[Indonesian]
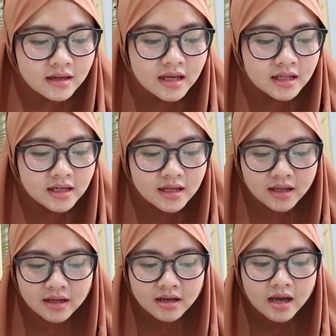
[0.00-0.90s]
Nah ini
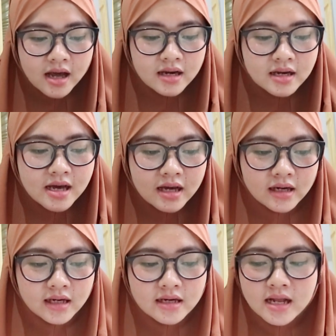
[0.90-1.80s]
ada
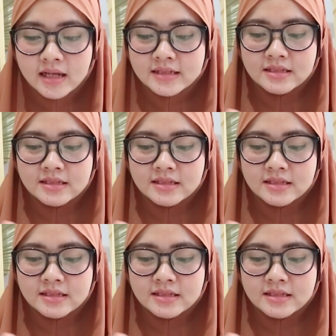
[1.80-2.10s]
renda